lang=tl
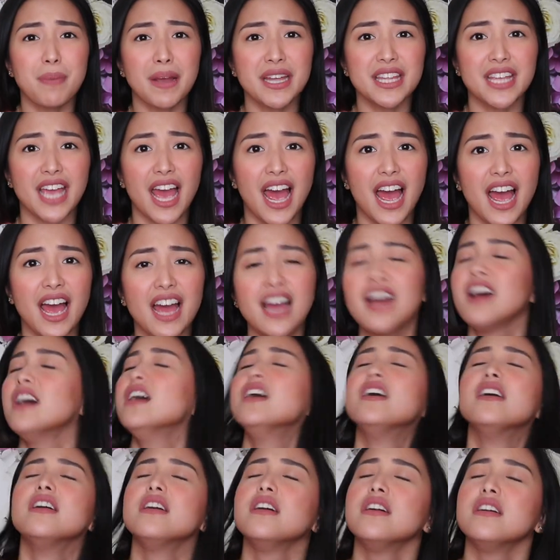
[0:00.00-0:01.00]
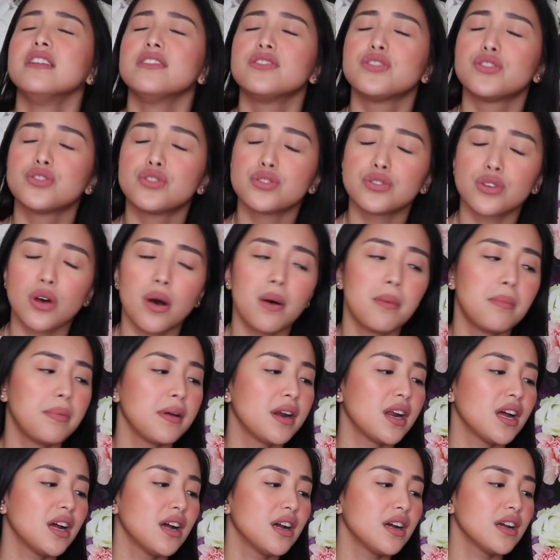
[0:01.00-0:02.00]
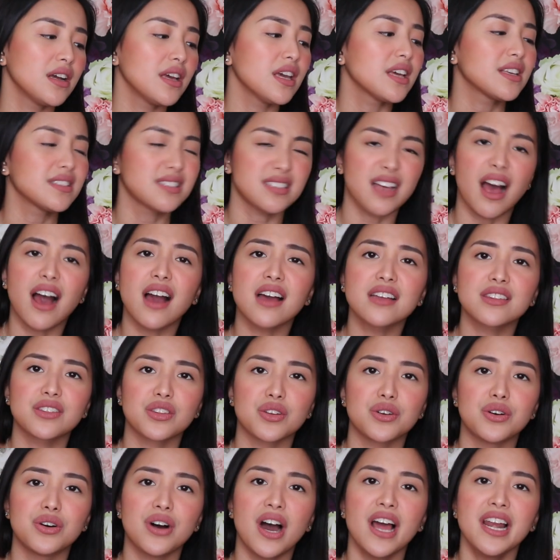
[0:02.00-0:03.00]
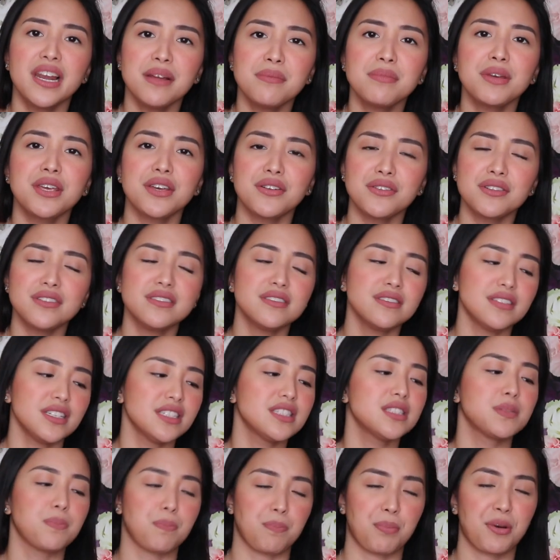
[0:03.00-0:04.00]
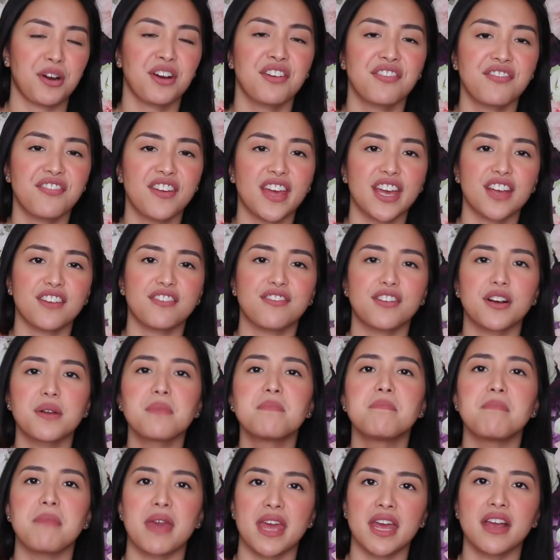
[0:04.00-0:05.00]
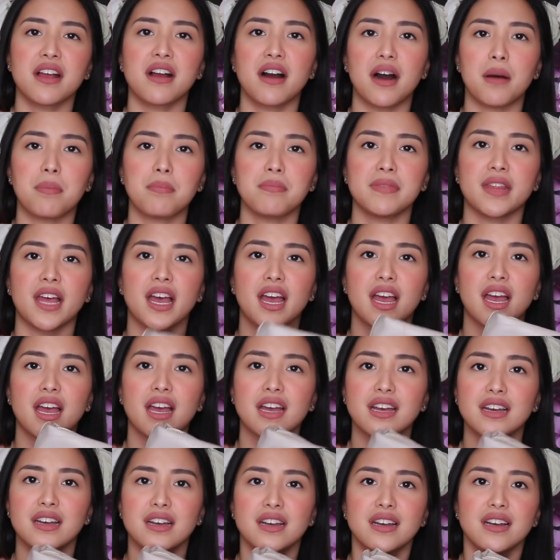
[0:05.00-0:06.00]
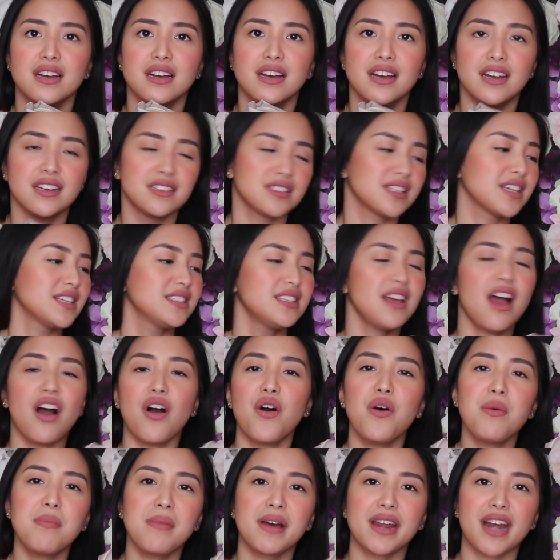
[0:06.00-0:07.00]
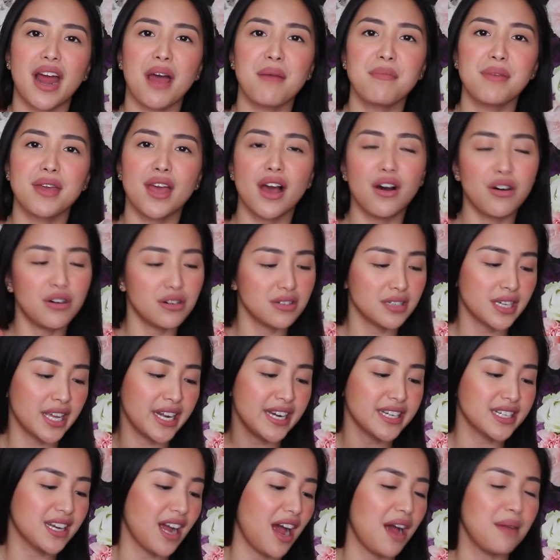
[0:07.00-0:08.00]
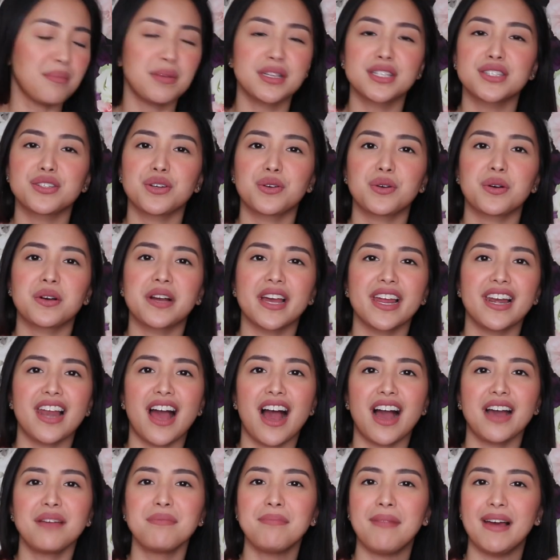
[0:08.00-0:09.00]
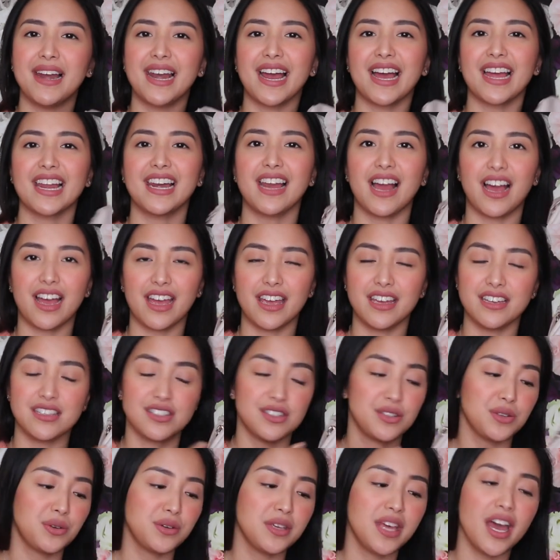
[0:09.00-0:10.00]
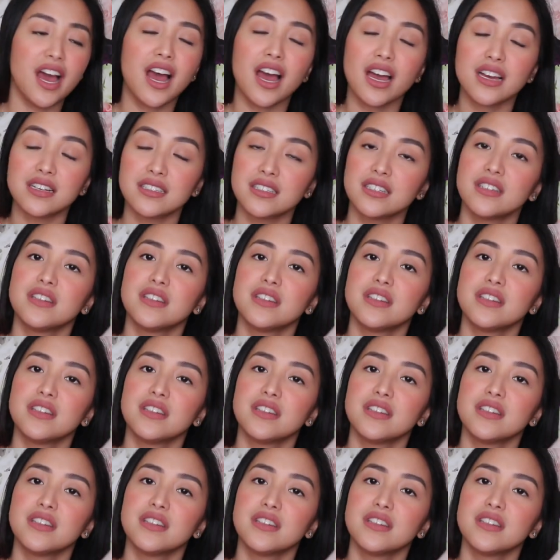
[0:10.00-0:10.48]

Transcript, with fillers: pa niya, sobrang eksakto. Alam mo yung it's perfect for makeup na kasi ako marami akong ginagamit so kailangan malaki-laki. So yeah,